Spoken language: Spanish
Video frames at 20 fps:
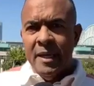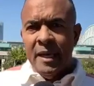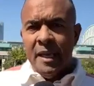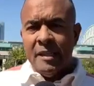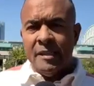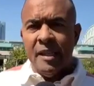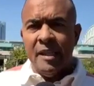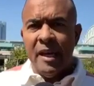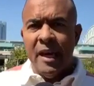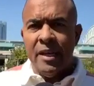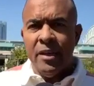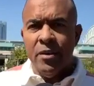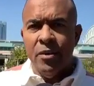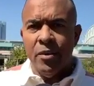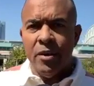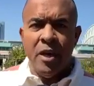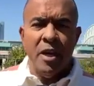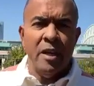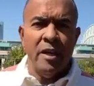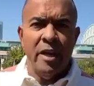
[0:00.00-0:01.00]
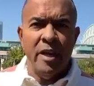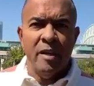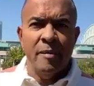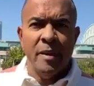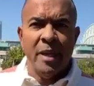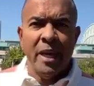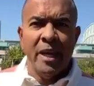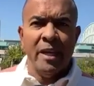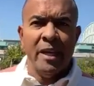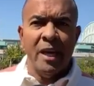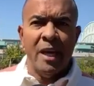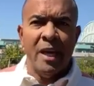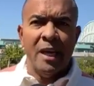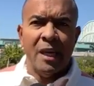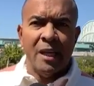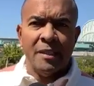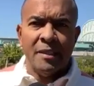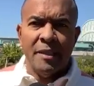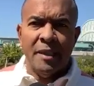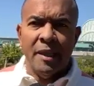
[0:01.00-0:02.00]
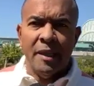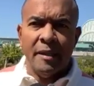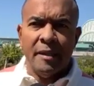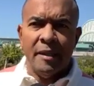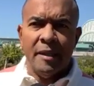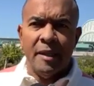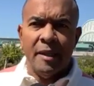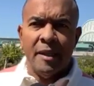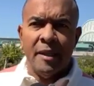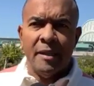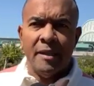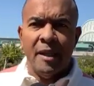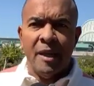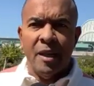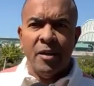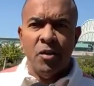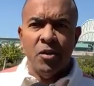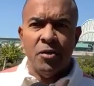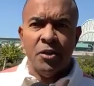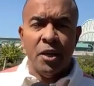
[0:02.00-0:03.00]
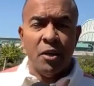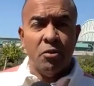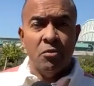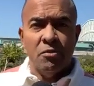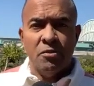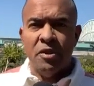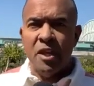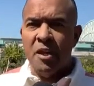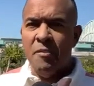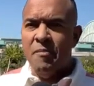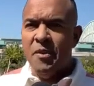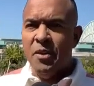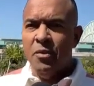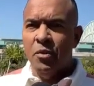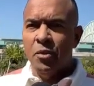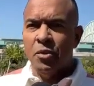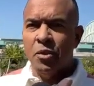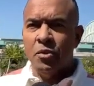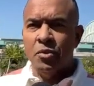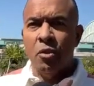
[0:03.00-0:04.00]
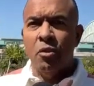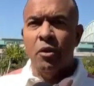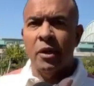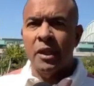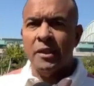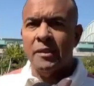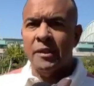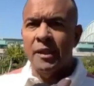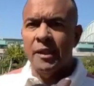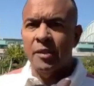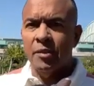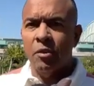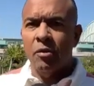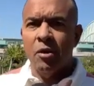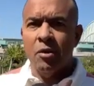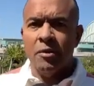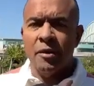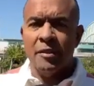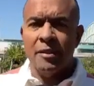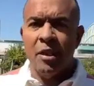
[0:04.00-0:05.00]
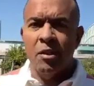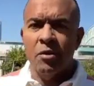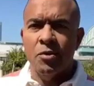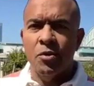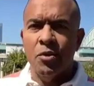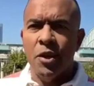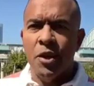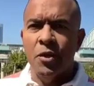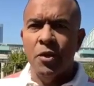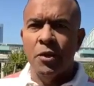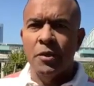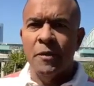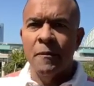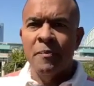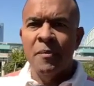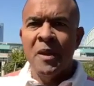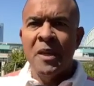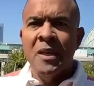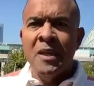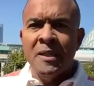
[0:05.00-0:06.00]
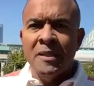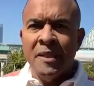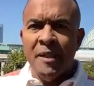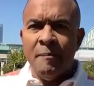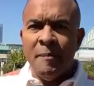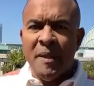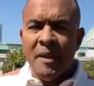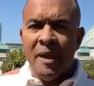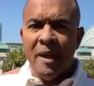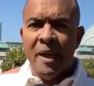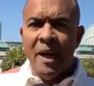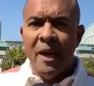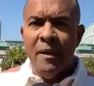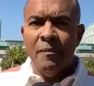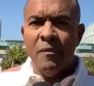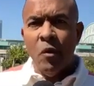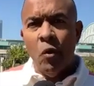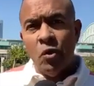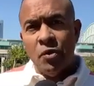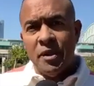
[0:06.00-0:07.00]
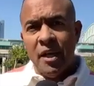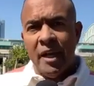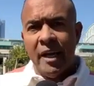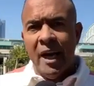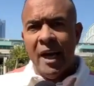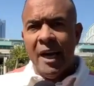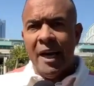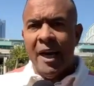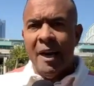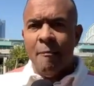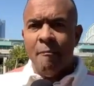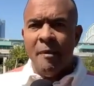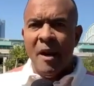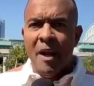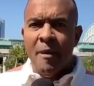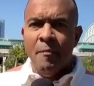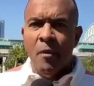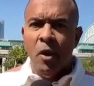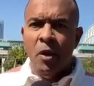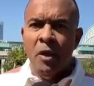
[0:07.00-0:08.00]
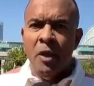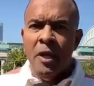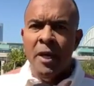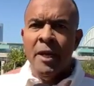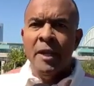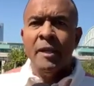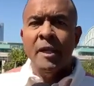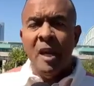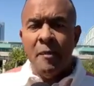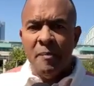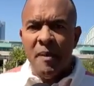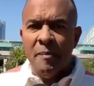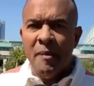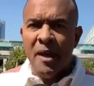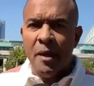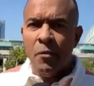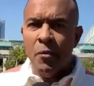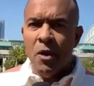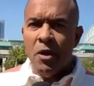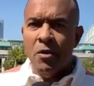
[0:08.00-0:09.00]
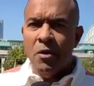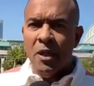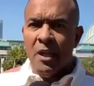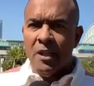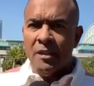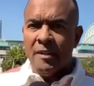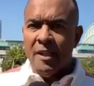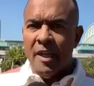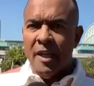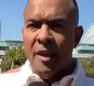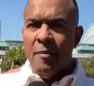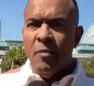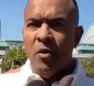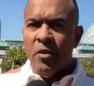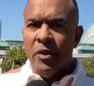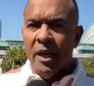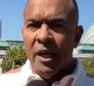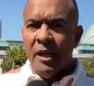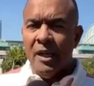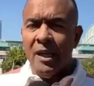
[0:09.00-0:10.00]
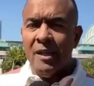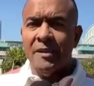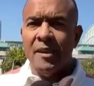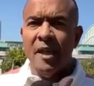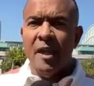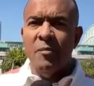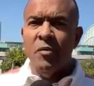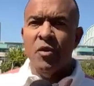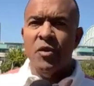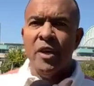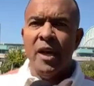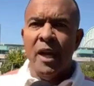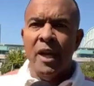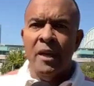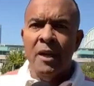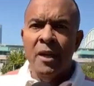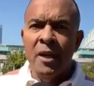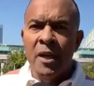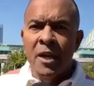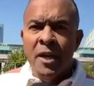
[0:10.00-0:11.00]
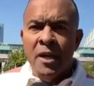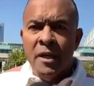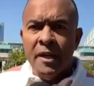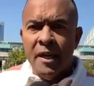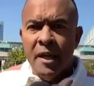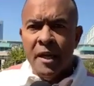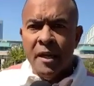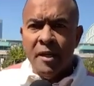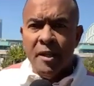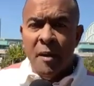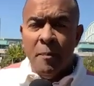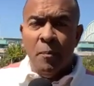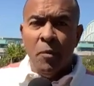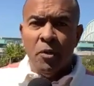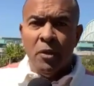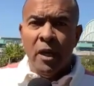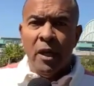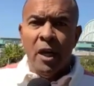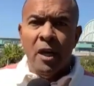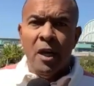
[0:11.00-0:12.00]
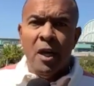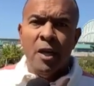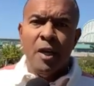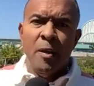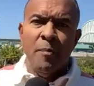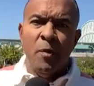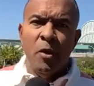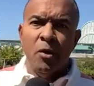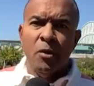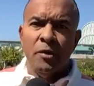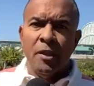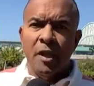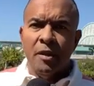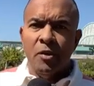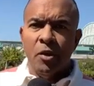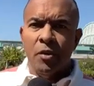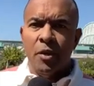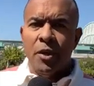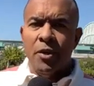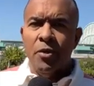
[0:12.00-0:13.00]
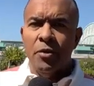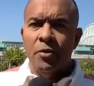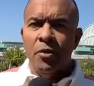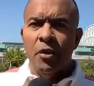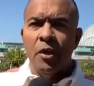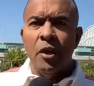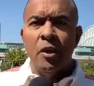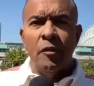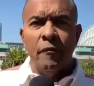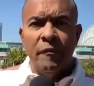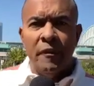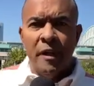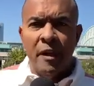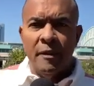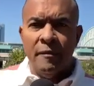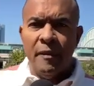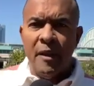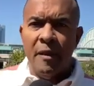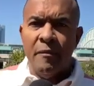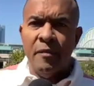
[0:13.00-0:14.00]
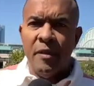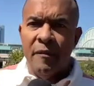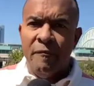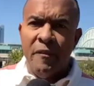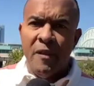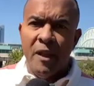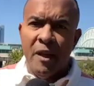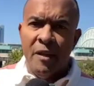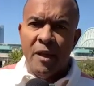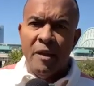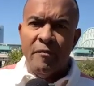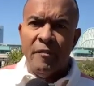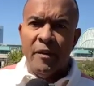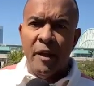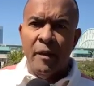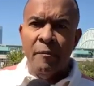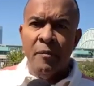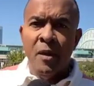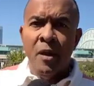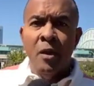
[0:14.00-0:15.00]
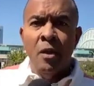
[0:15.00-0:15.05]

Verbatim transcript: Escenario que el día de mañana a las 7 de la noche con 6 minutos hora centro de los Estados Unidos se pitará o se hará el play ball del primer juego de la Serie Mundial. La Serie Mundial que disputarán el equipo de los Astros de Houston y los Phillips de Filadelfia.